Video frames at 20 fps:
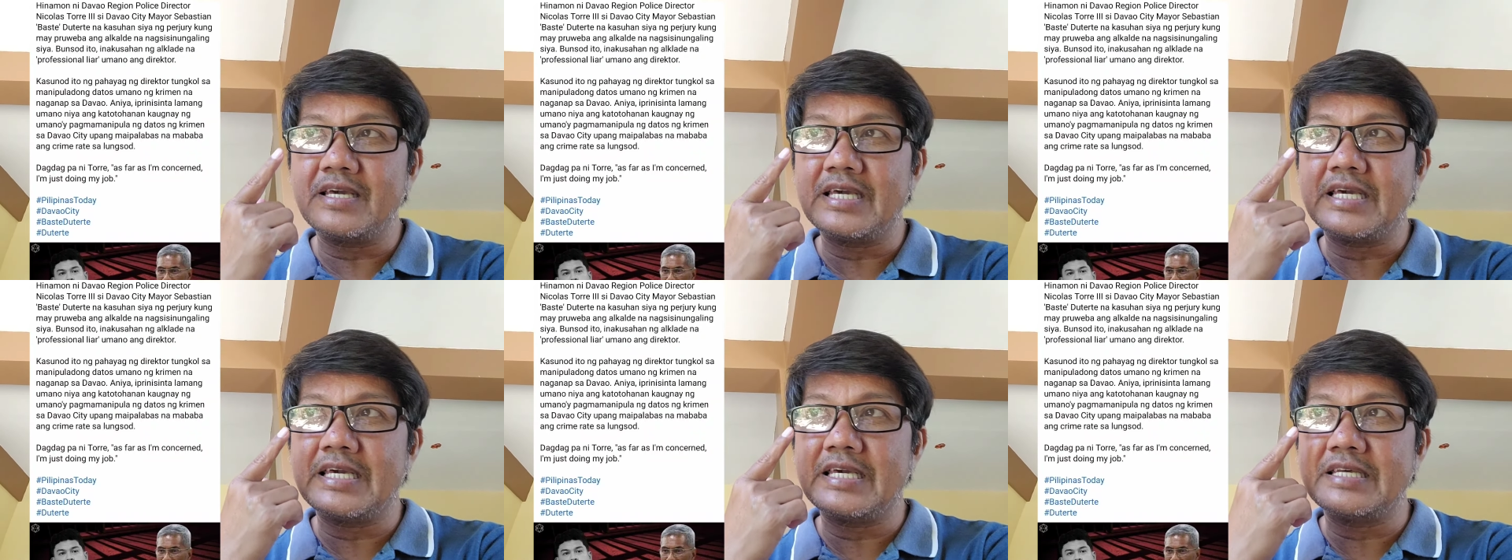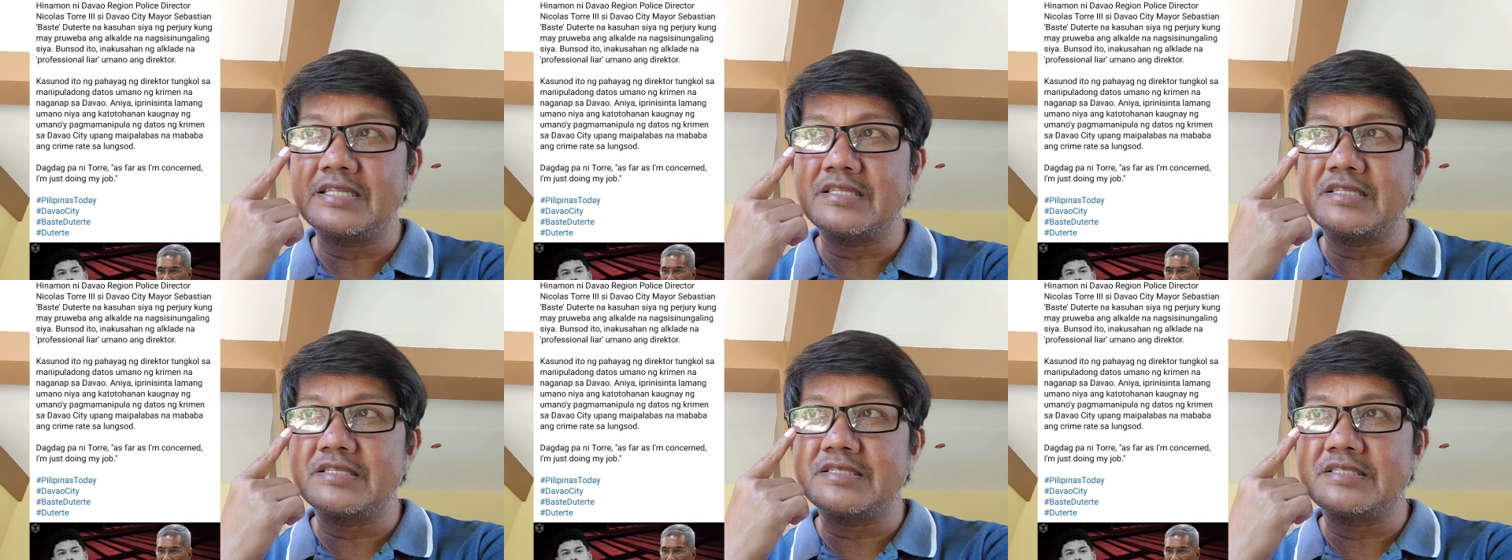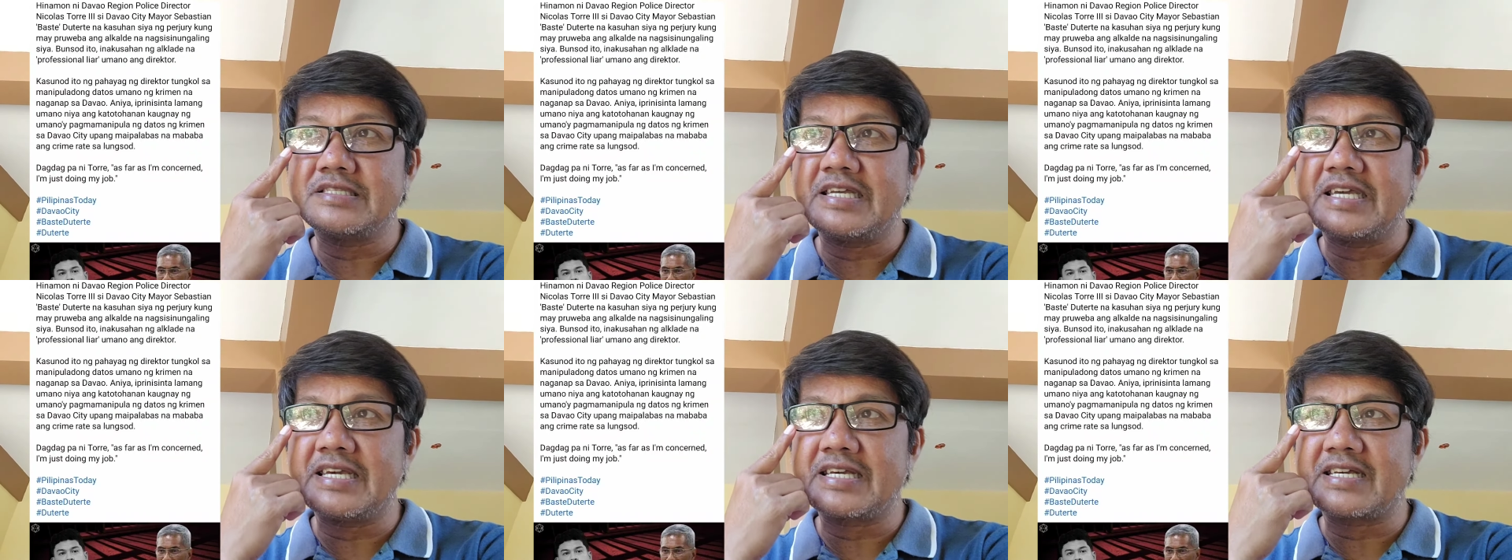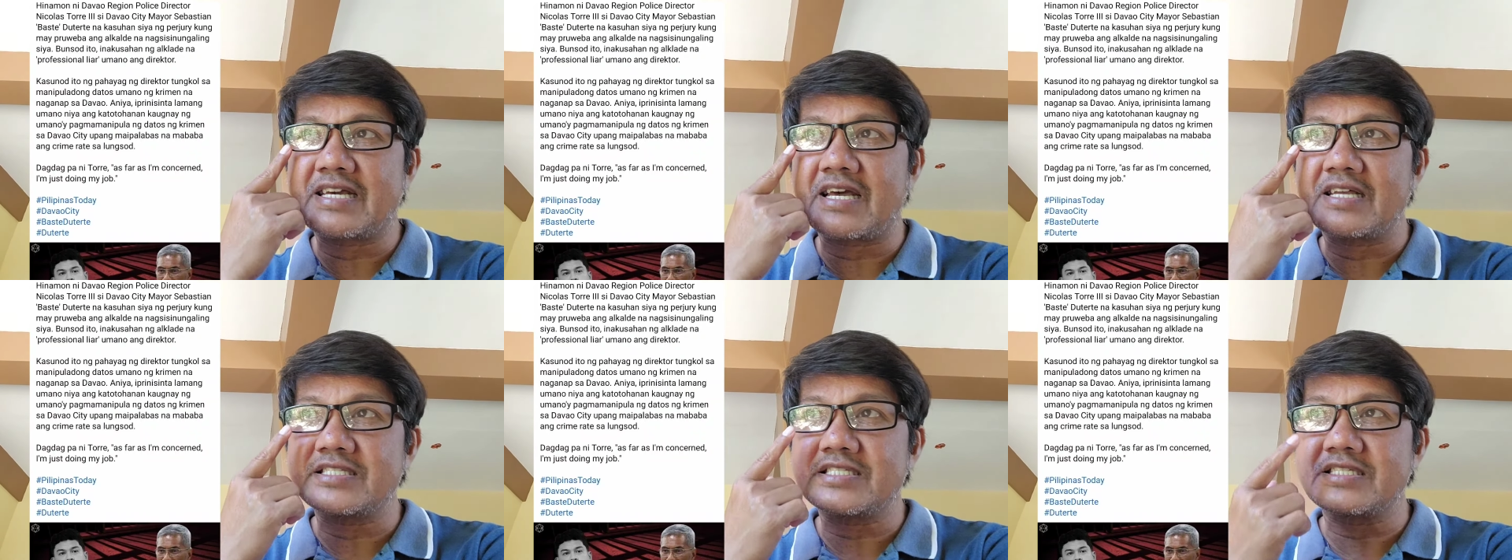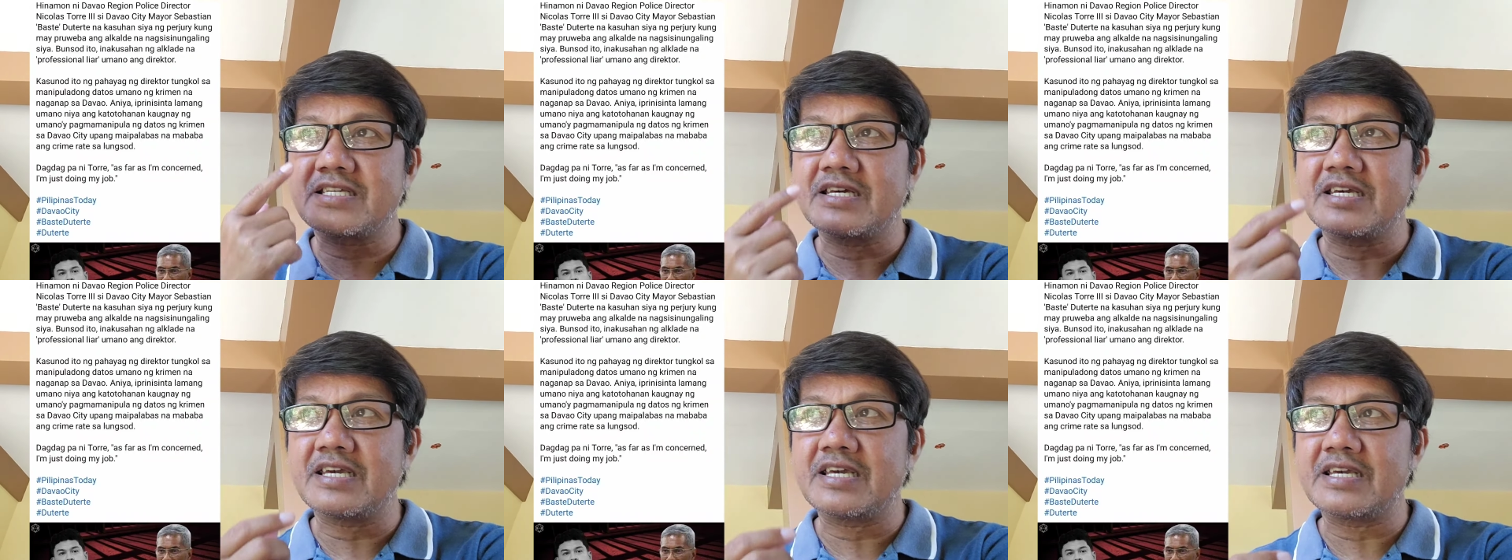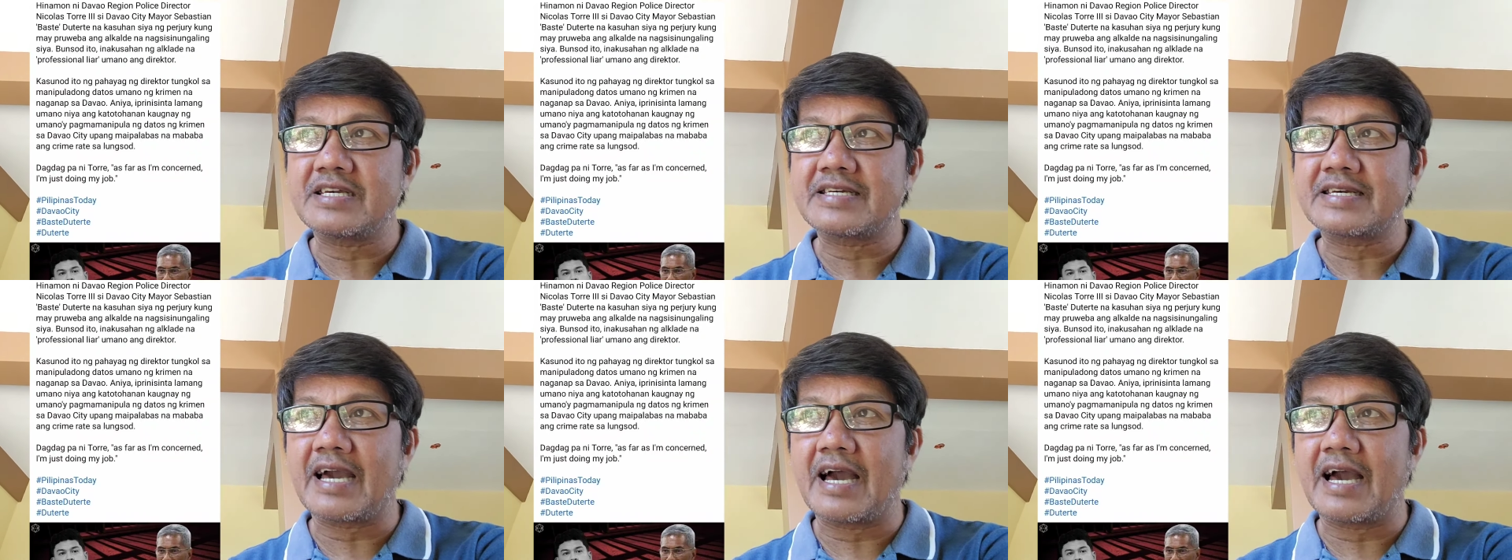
Hindi kasi